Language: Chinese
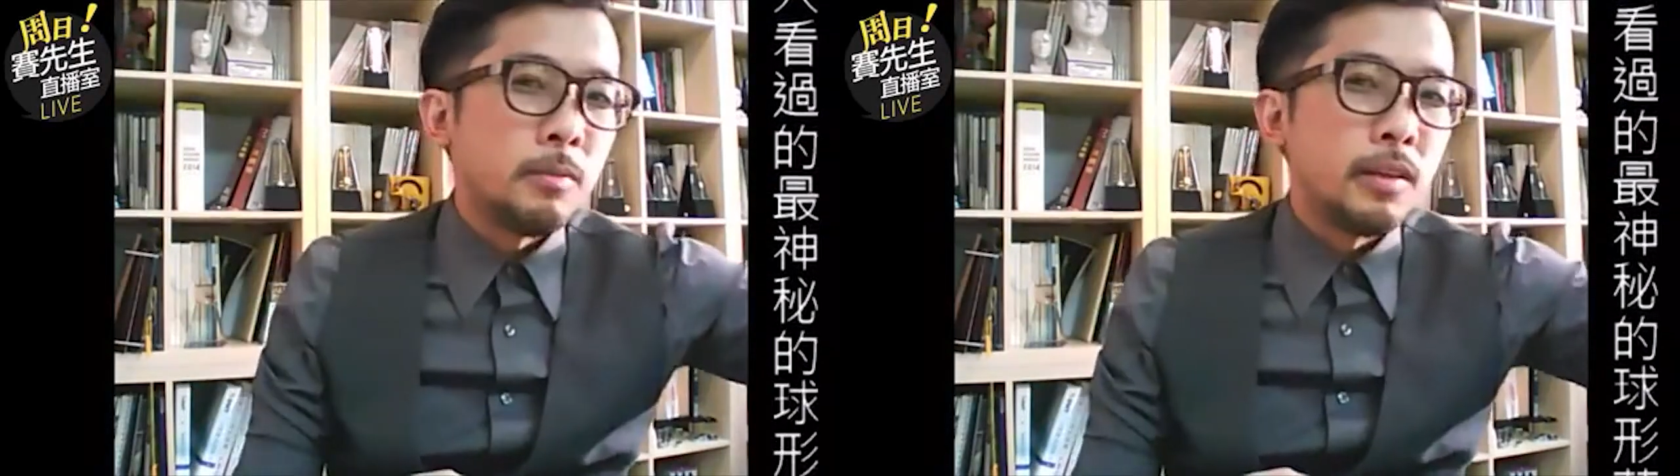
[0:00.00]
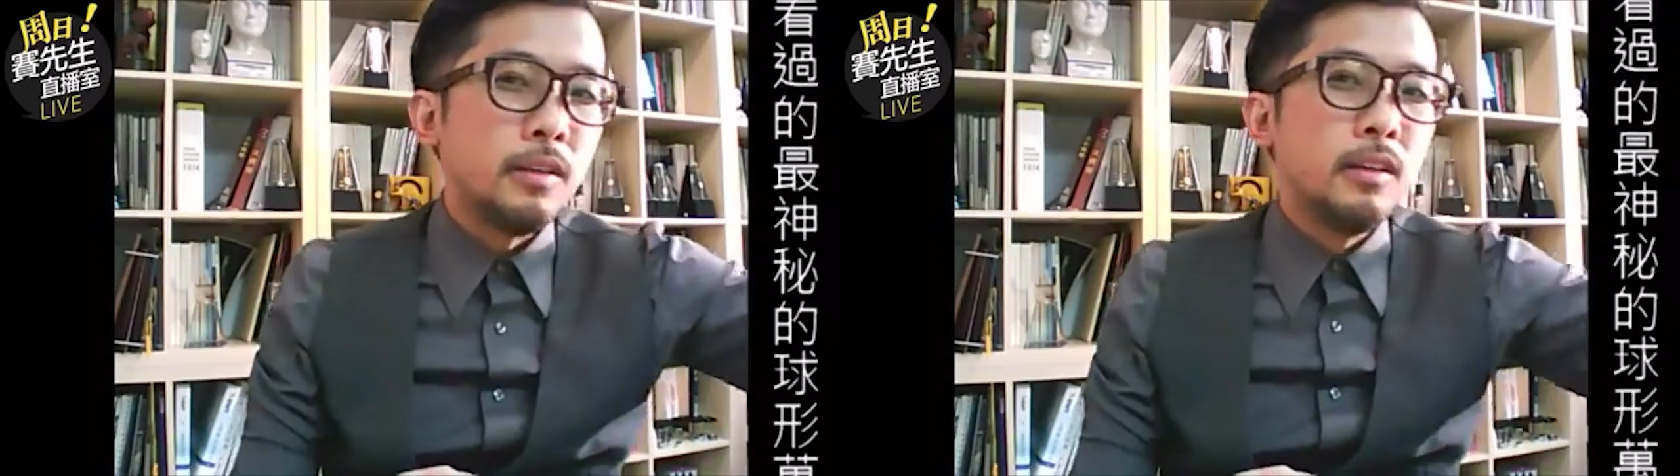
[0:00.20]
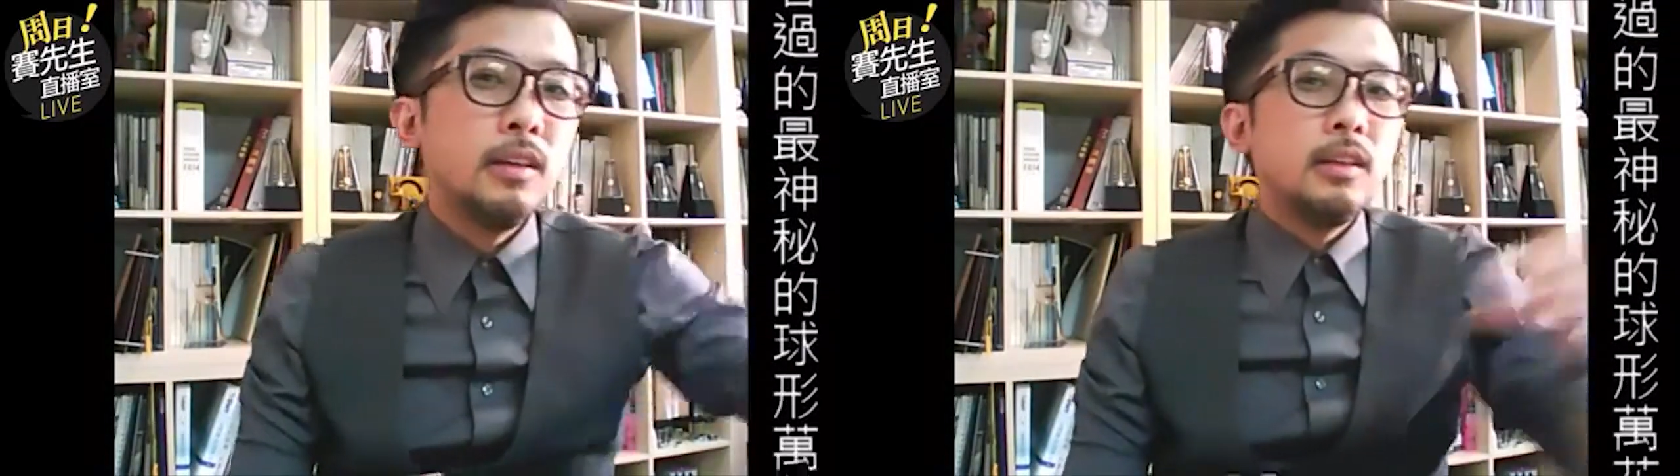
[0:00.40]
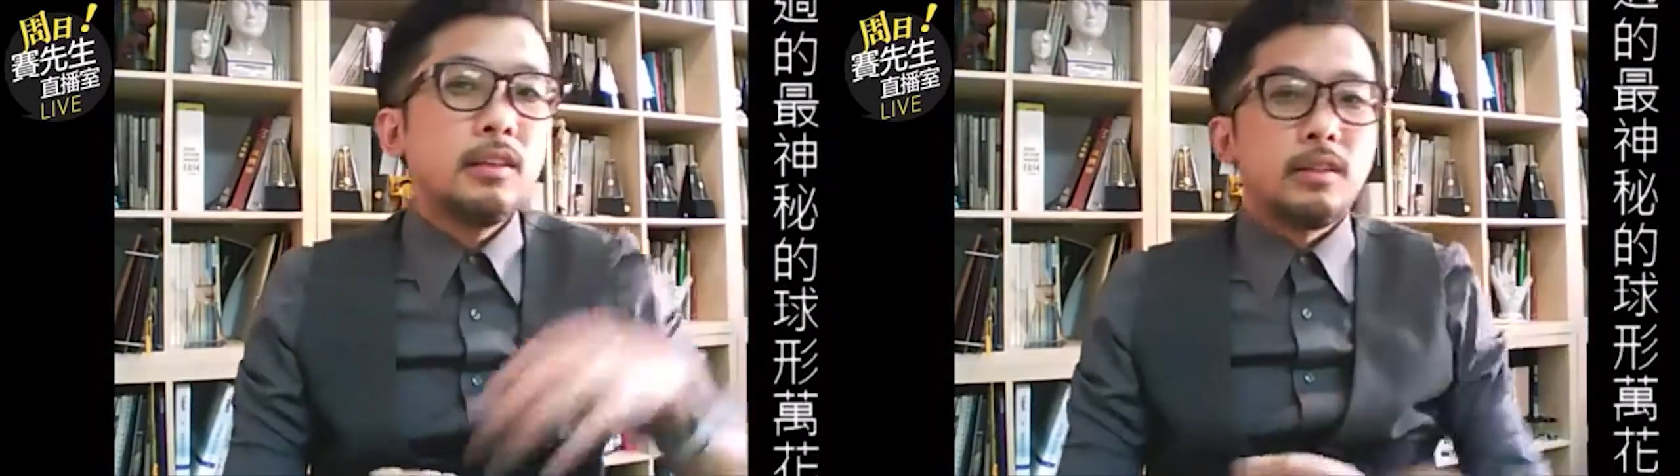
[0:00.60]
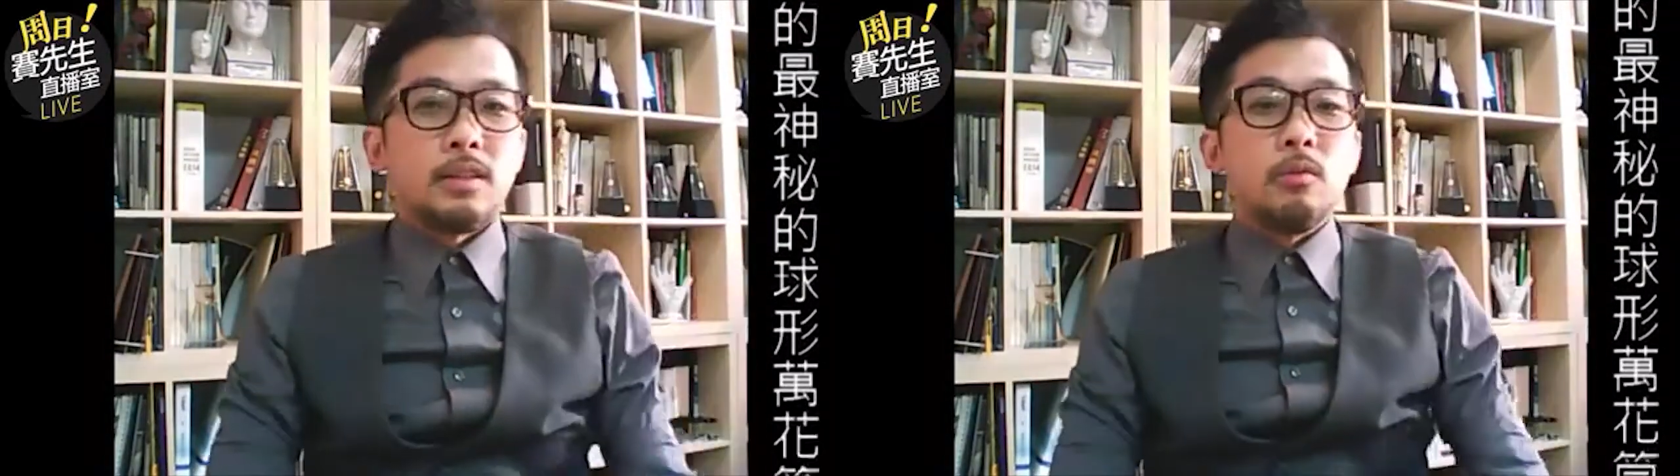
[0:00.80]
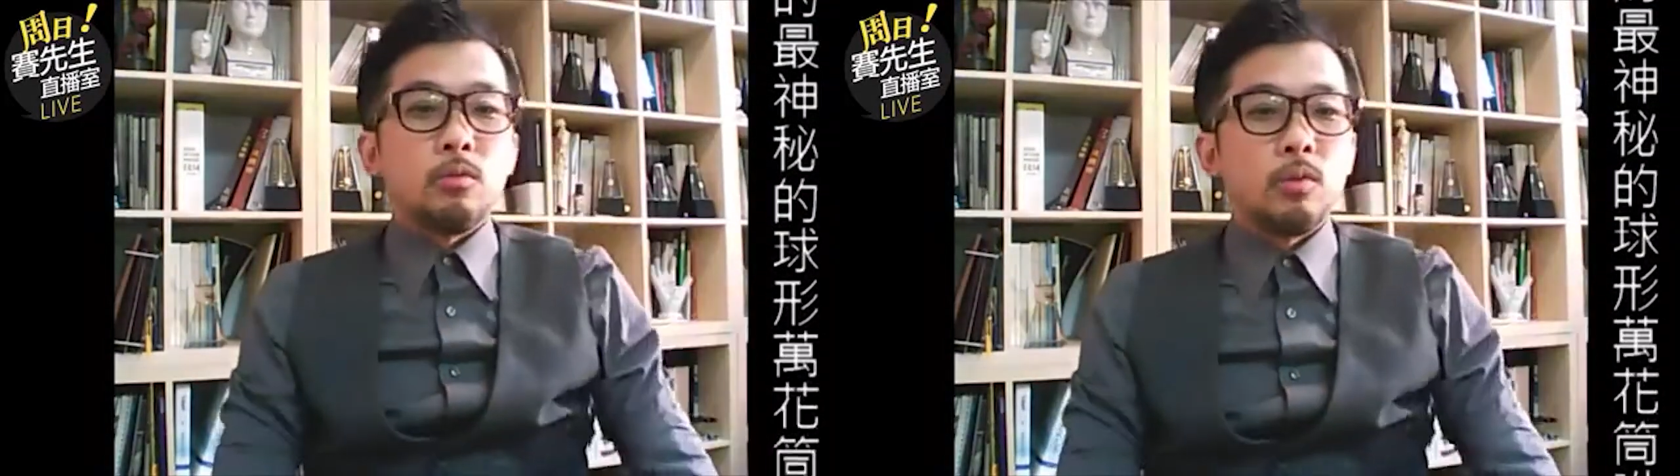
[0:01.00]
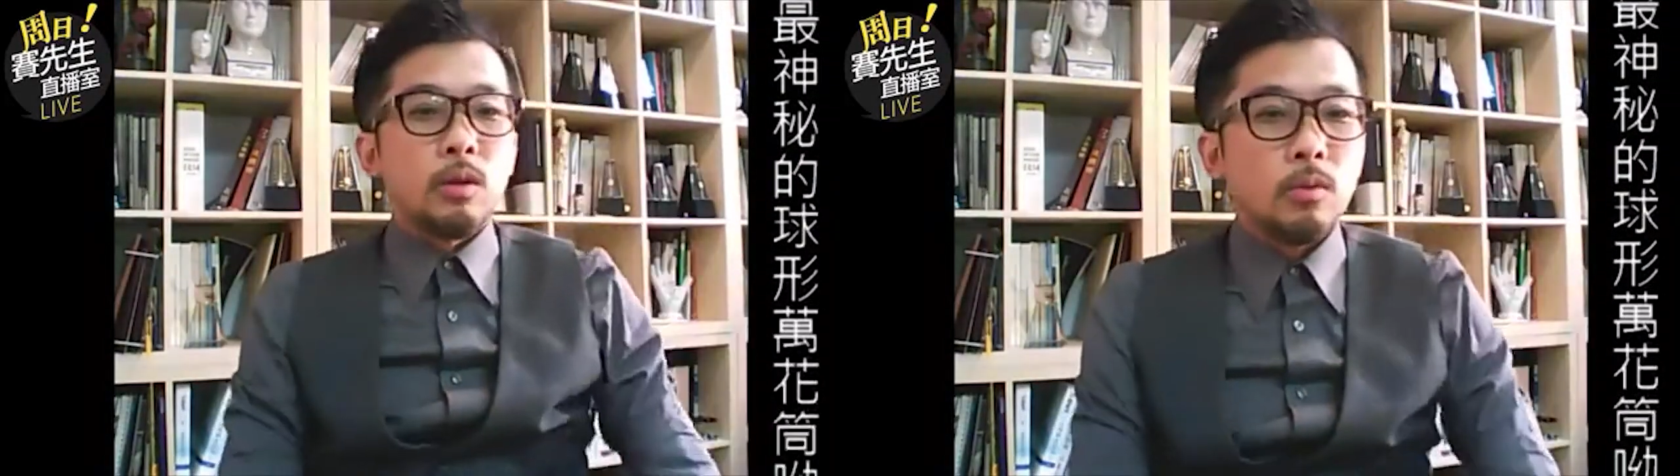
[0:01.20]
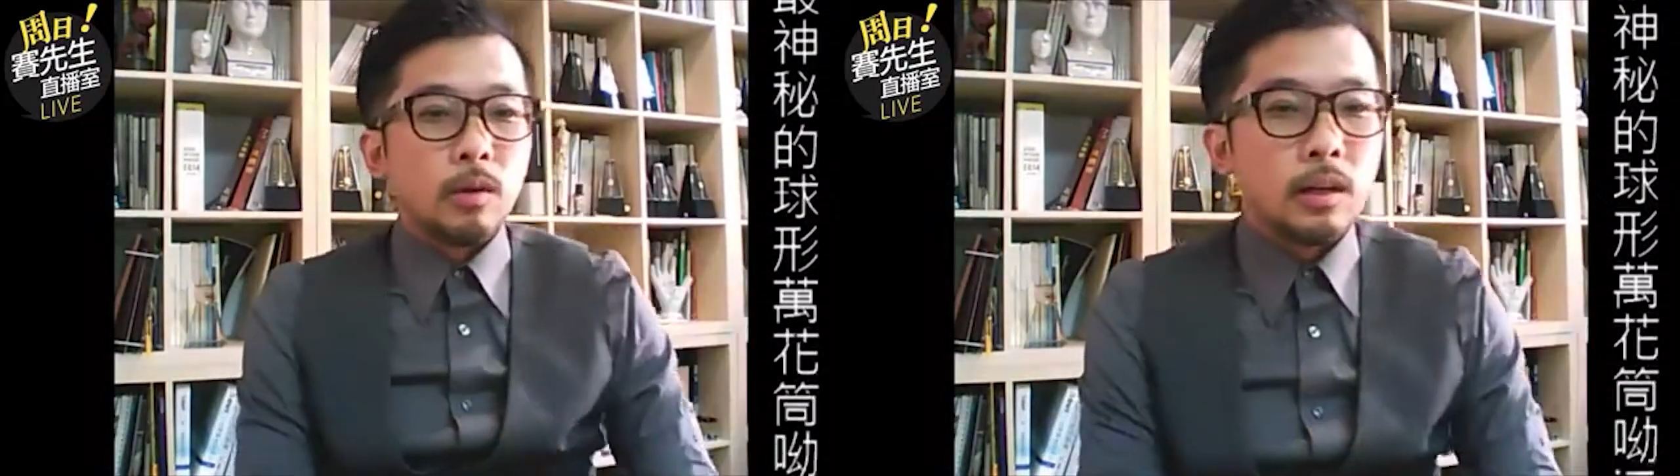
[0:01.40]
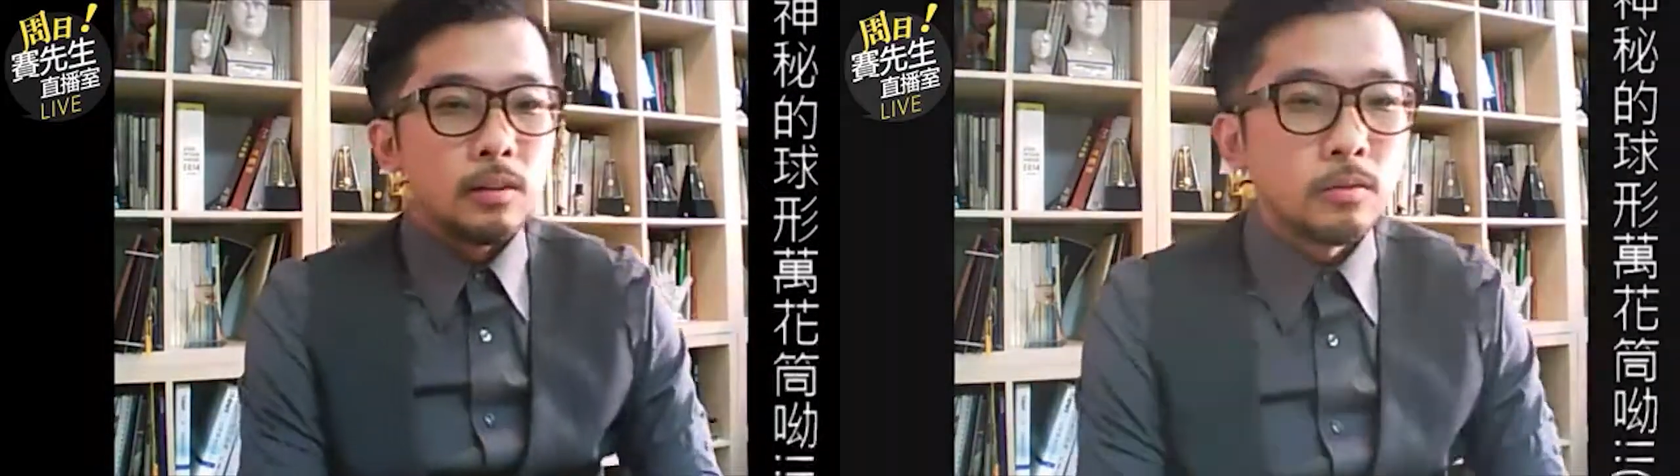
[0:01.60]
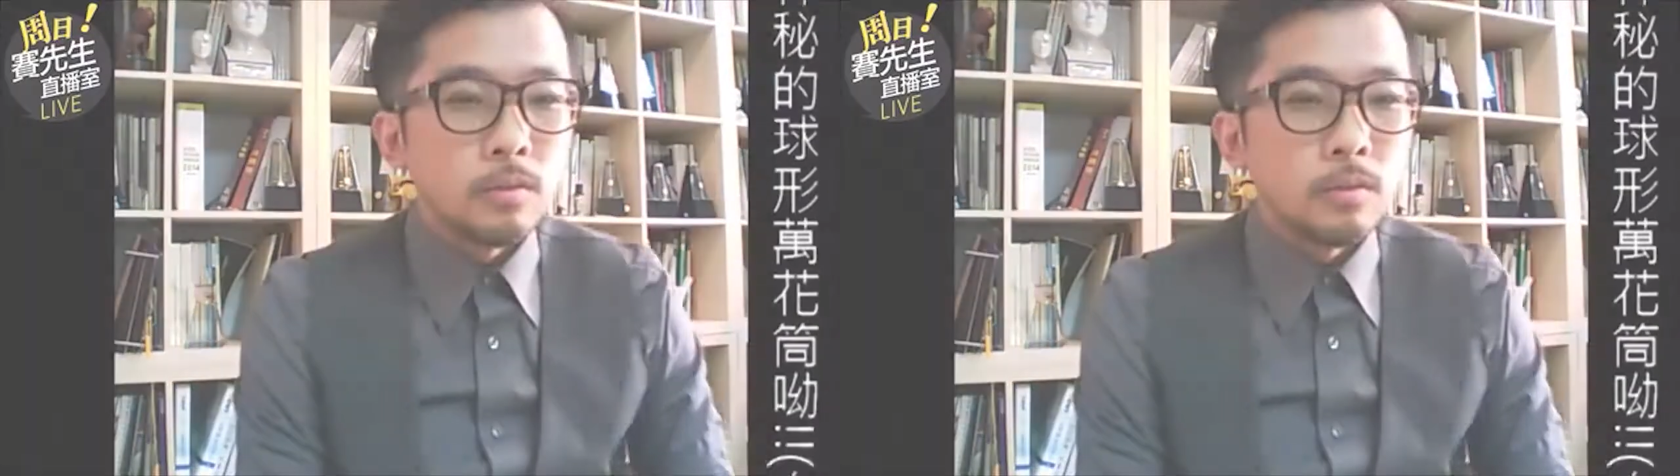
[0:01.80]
边告一段落了。